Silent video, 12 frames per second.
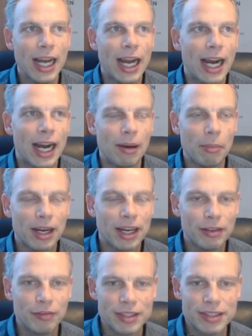ah, man kann
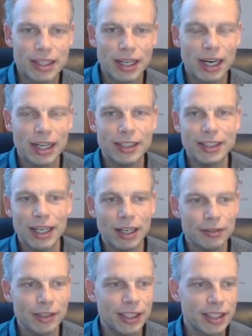fast sagen, alle Jahre wieder.